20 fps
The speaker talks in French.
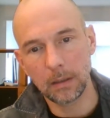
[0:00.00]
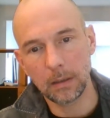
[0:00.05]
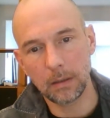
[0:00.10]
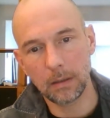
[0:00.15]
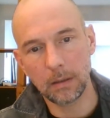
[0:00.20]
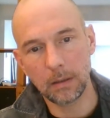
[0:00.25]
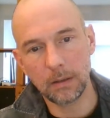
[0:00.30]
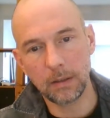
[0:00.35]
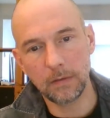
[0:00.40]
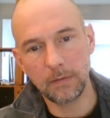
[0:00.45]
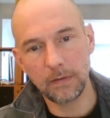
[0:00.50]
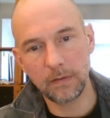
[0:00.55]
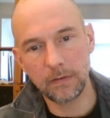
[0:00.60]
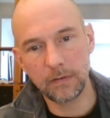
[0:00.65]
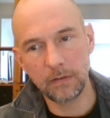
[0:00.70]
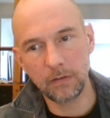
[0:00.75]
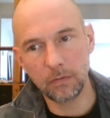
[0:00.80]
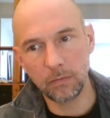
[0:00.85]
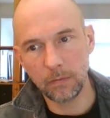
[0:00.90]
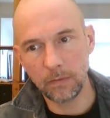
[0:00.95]
des
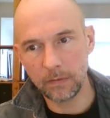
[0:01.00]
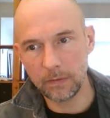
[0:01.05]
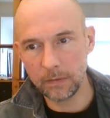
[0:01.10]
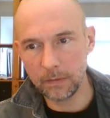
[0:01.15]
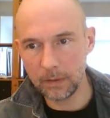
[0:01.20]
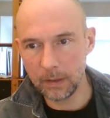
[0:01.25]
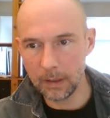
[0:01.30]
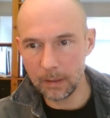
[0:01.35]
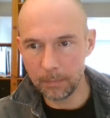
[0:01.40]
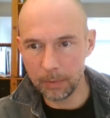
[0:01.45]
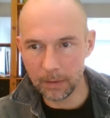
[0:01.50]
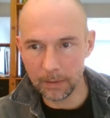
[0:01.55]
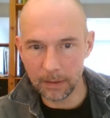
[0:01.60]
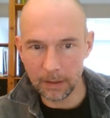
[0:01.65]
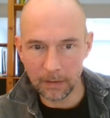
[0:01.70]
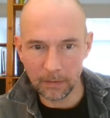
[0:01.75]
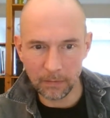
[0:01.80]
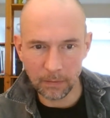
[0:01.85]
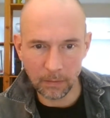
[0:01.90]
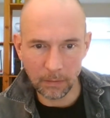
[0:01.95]
vestiges d'une cité de l'époque
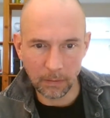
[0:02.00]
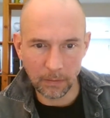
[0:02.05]
d'Alexandre.